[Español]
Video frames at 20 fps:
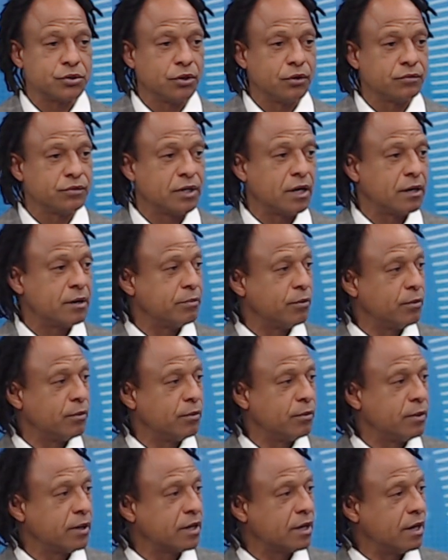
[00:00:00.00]
de la
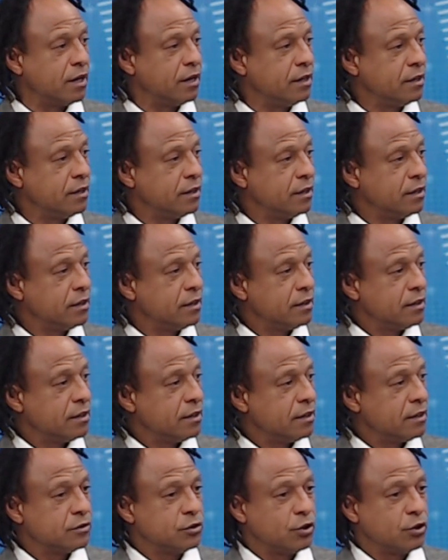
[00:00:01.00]
República
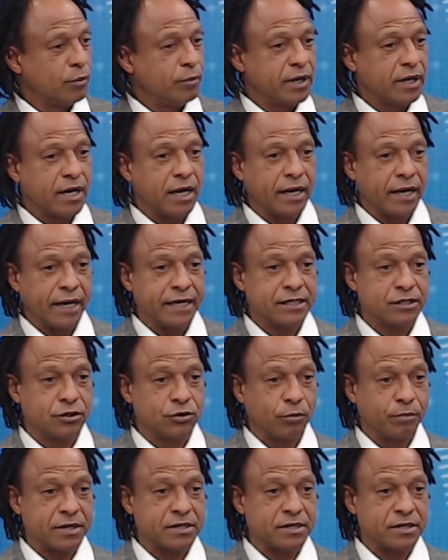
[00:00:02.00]
Dominicana en
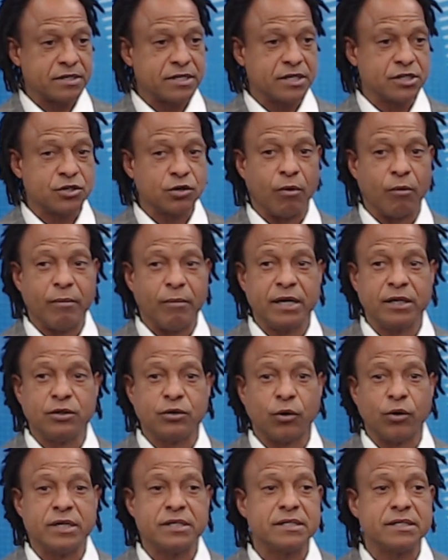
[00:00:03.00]
este preciso
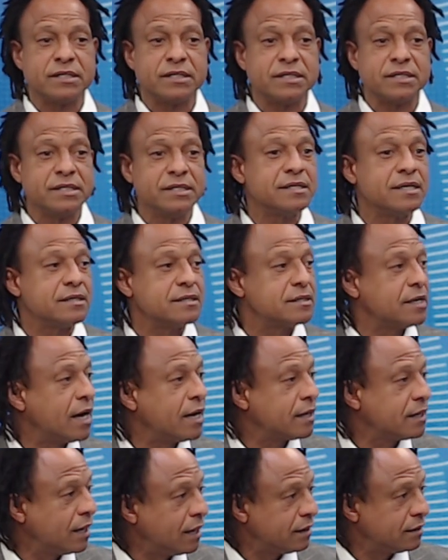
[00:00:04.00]
momento es
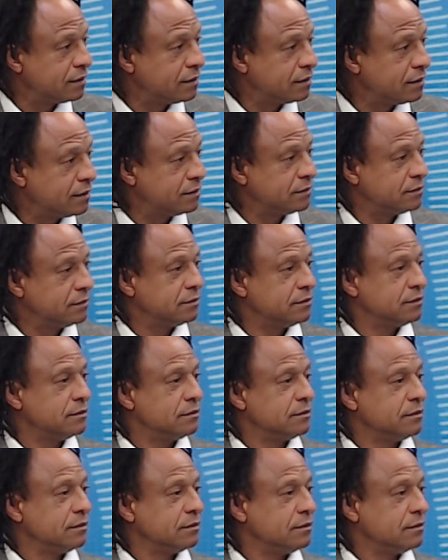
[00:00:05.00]
necesaria. ¿Pero
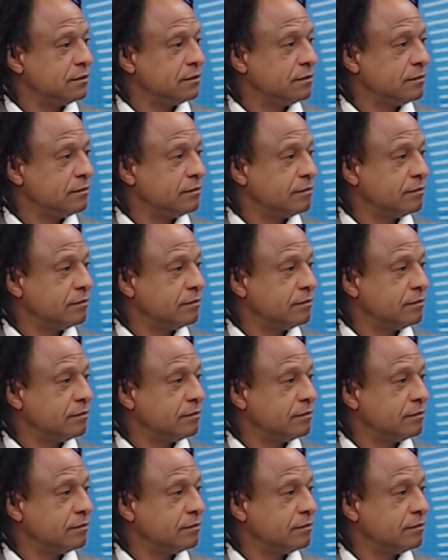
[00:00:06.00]
por qué y